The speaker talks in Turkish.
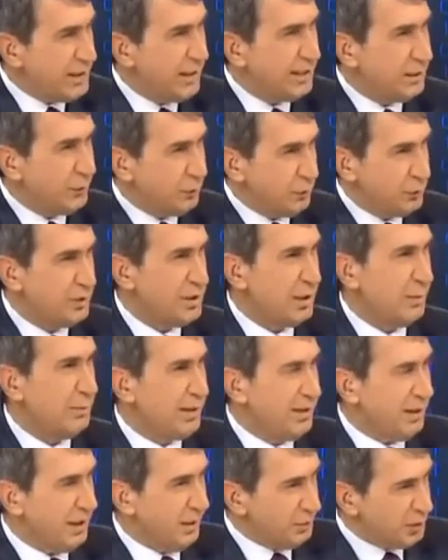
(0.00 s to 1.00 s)
benim de
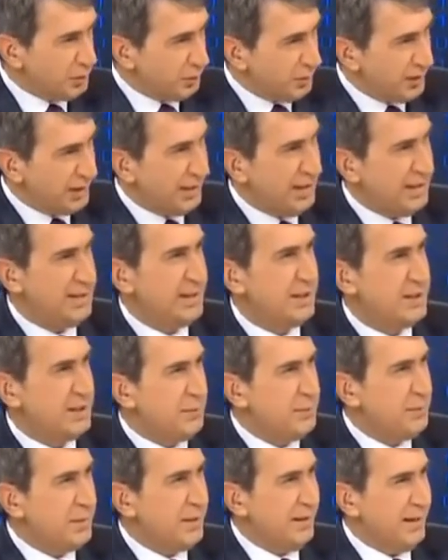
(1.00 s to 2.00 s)
katıldığım kimi
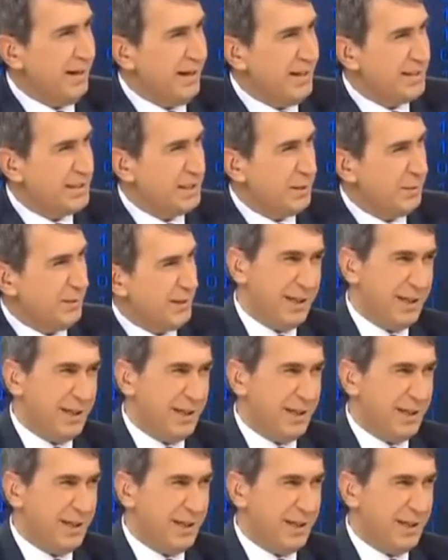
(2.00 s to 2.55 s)
toplantılardan çekilmiş